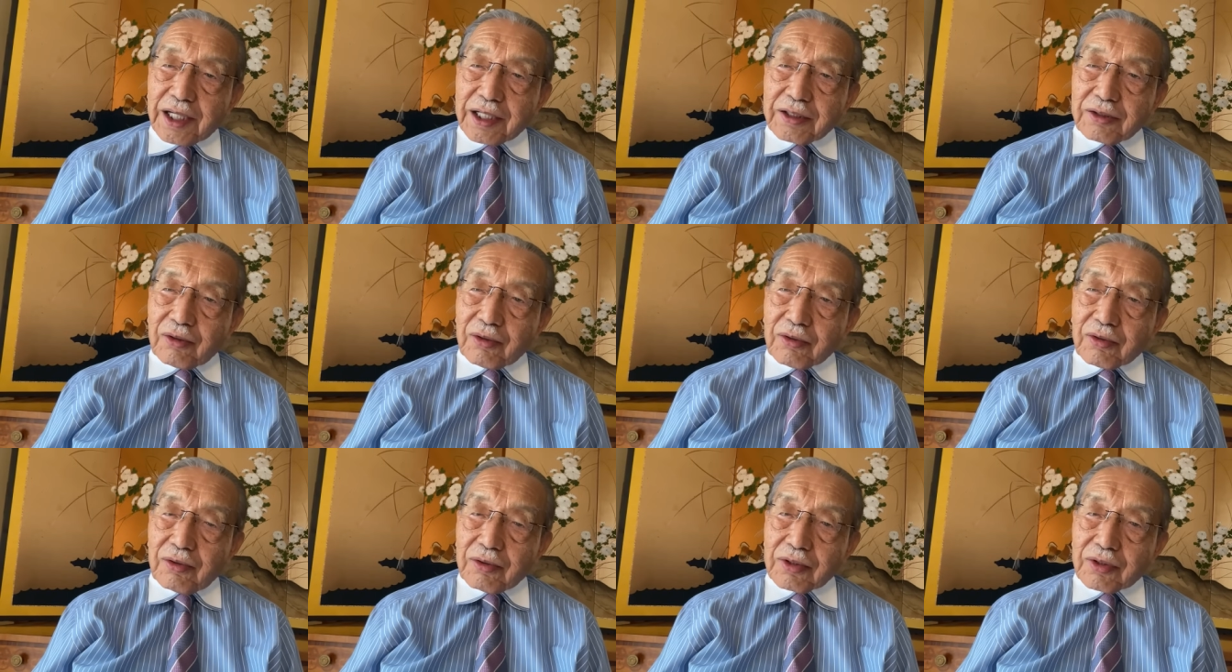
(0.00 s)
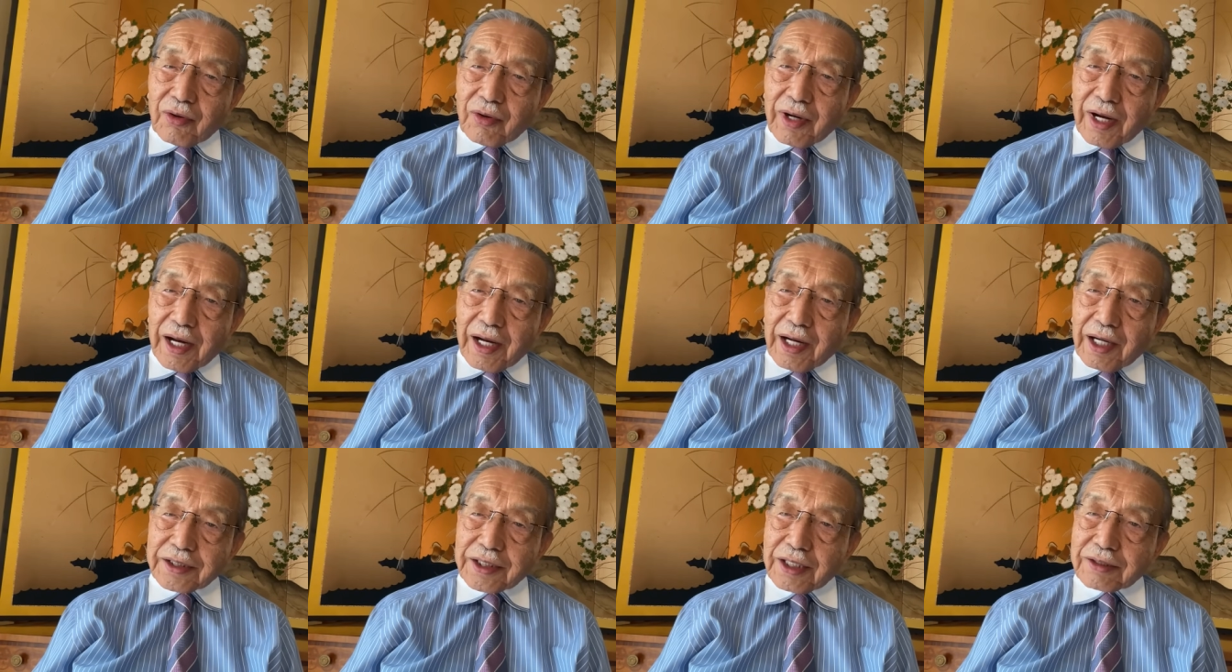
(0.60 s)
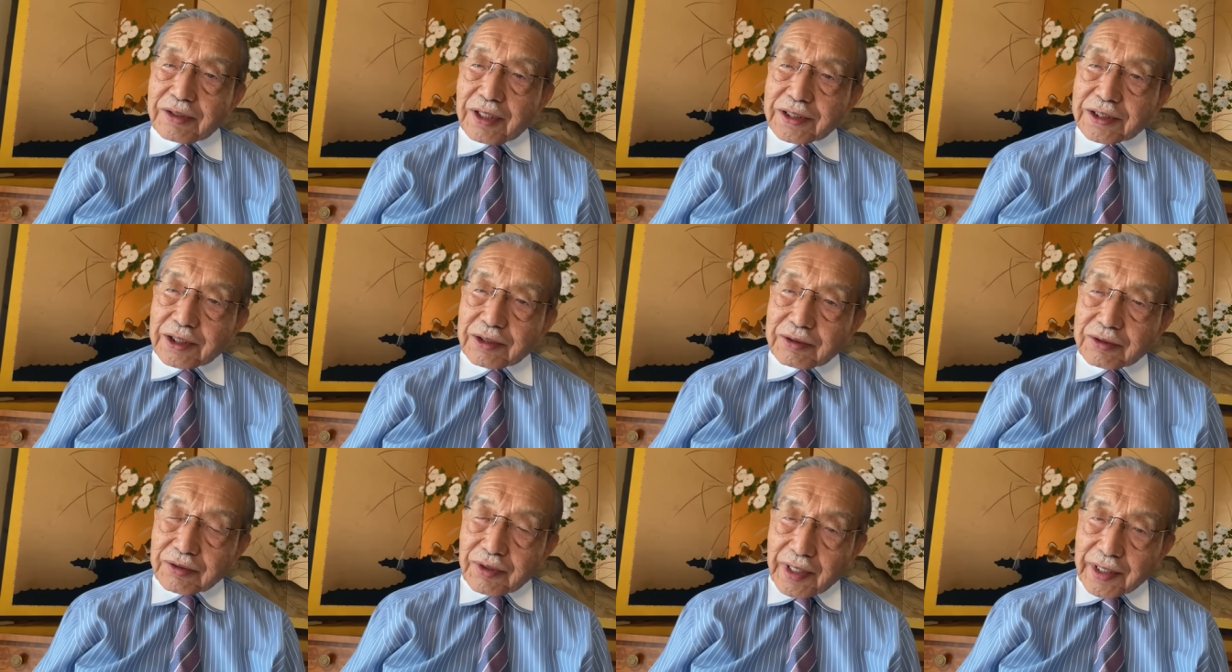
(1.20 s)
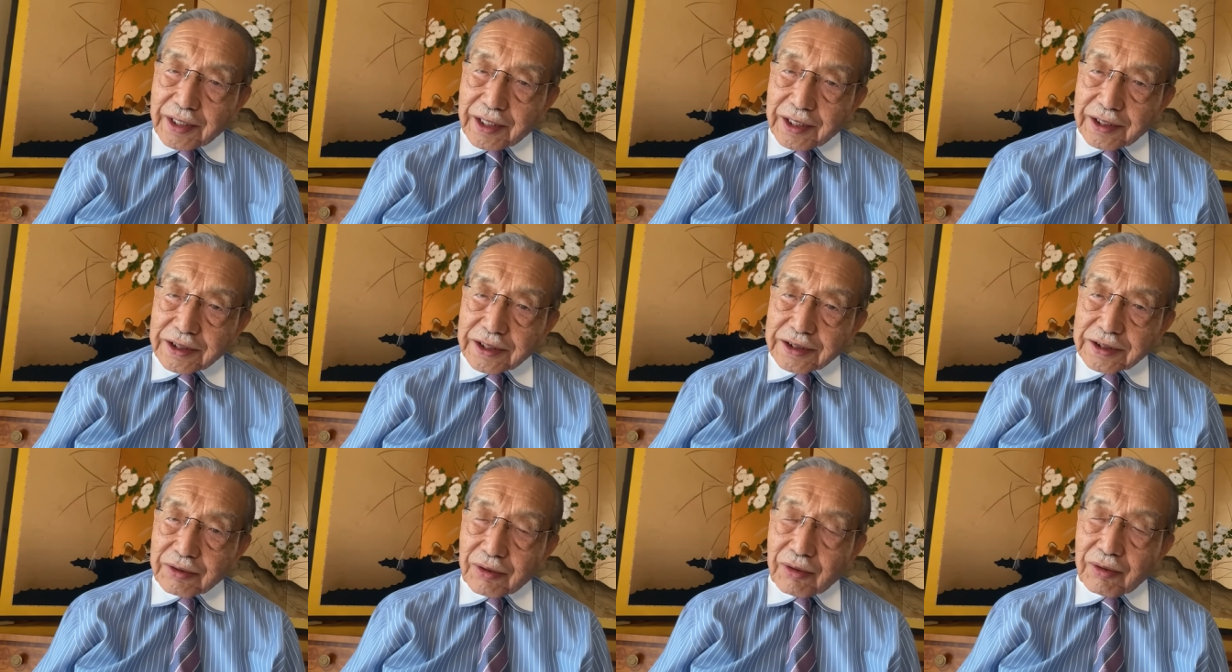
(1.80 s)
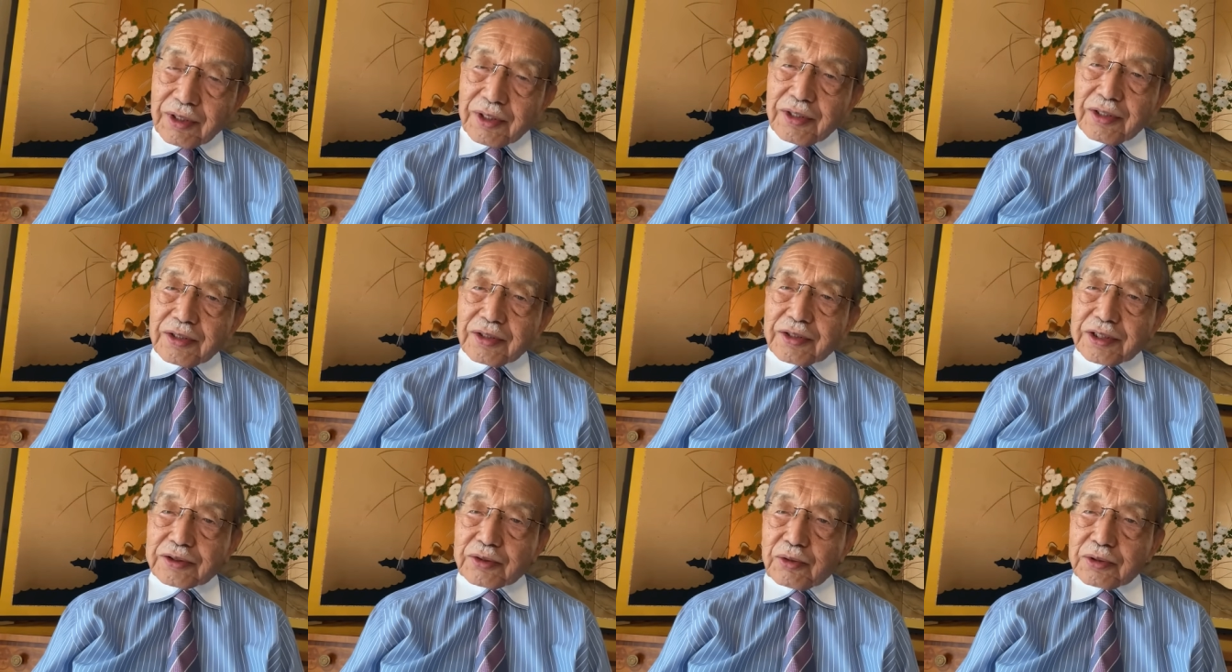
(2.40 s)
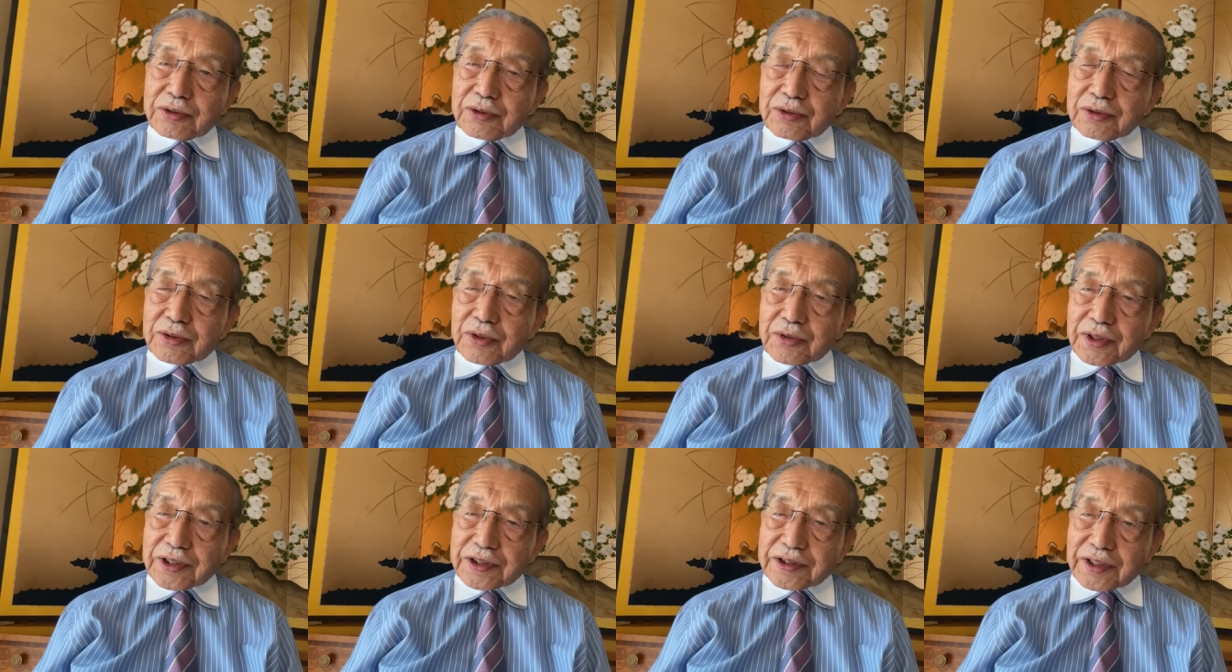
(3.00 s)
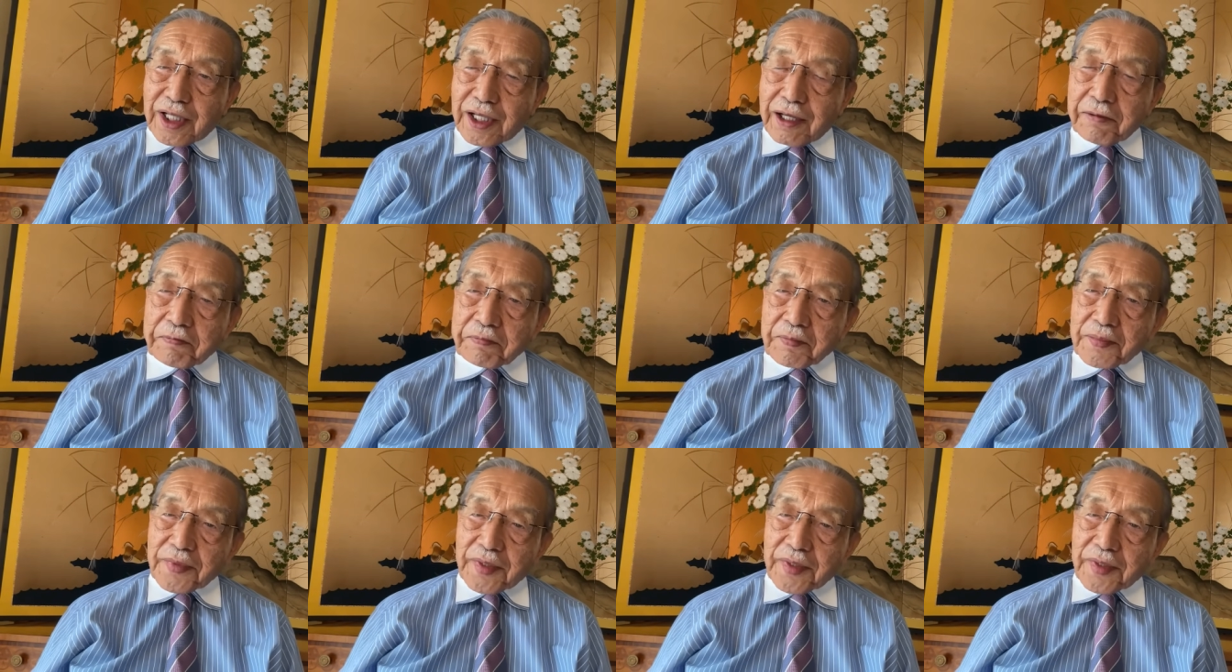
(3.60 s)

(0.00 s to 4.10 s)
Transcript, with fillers: 上げの根拠がなくなってくるわけなんですよ。で、そうするとですね、